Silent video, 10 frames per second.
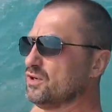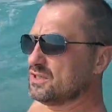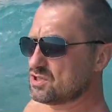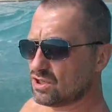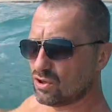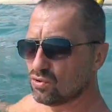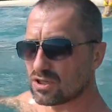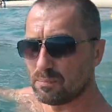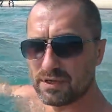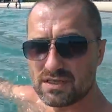это же
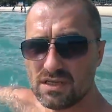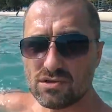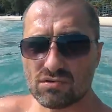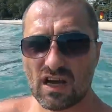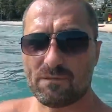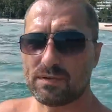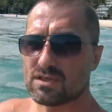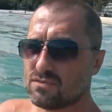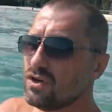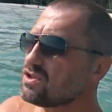круто, прийти сюда в
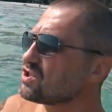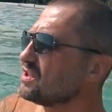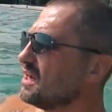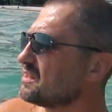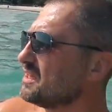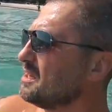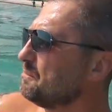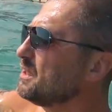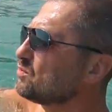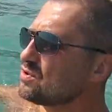пятизвездочный отель,
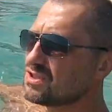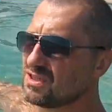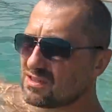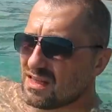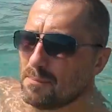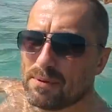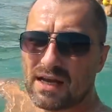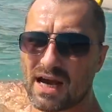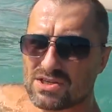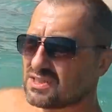потусить на
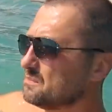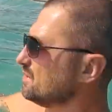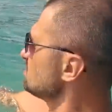пляже, там, я не